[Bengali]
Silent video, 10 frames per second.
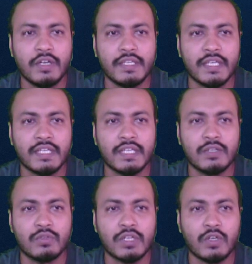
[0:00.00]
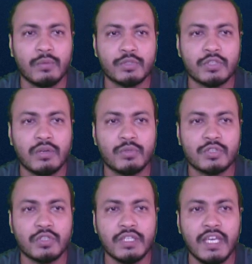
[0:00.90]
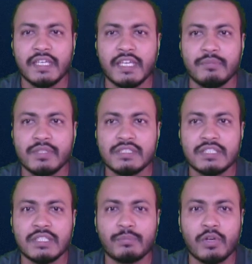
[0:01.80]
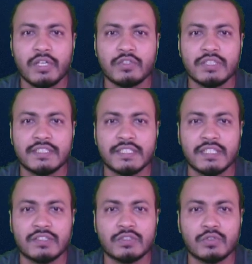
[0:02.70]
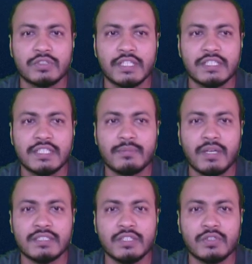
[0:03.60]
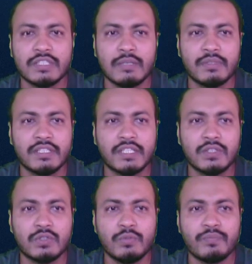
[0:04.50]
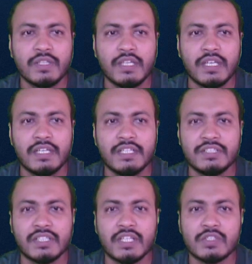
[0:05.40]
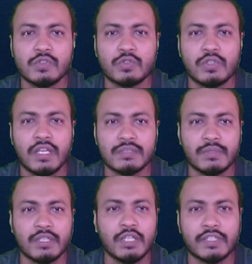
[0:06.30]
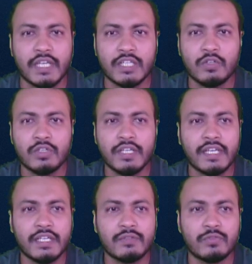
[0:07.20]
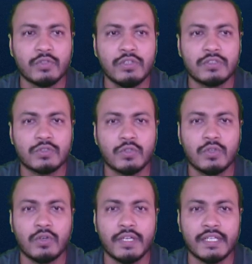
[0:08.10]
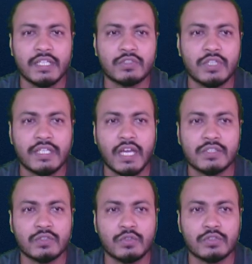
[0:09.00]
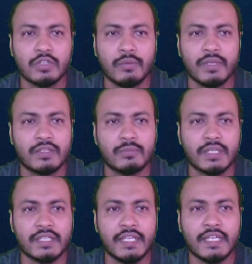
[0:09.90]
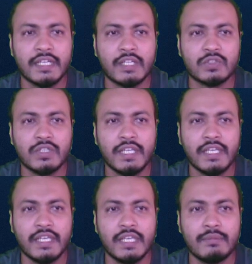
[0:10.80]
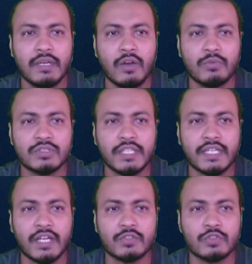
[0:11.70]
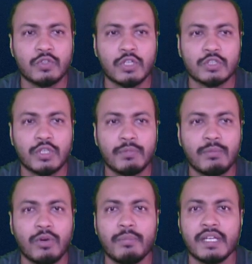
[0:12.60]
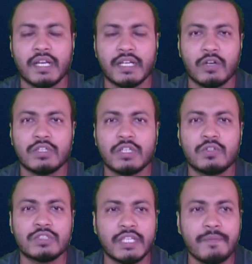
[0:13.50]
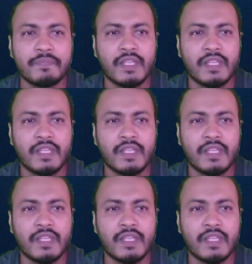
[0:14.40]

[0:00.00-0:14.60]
হয় এইখানে ওনাকে অবশ্যই অবশ্যই এই বিজনেসের পরে হচ্ছে সেলস সো সেলসের মাঝে হচ্ছে আমাদের কিন্তু লিড জেনারেশন চলে আসবে তো ক্যাটাগরিটা এখানে ভুল সো এটা আসলে কারেকশন করতে হবে তো বাট এইখানে আসলে এই অবস্থায় কারেকশন করা সম্ভব হবে না কারণটা হচ্ছে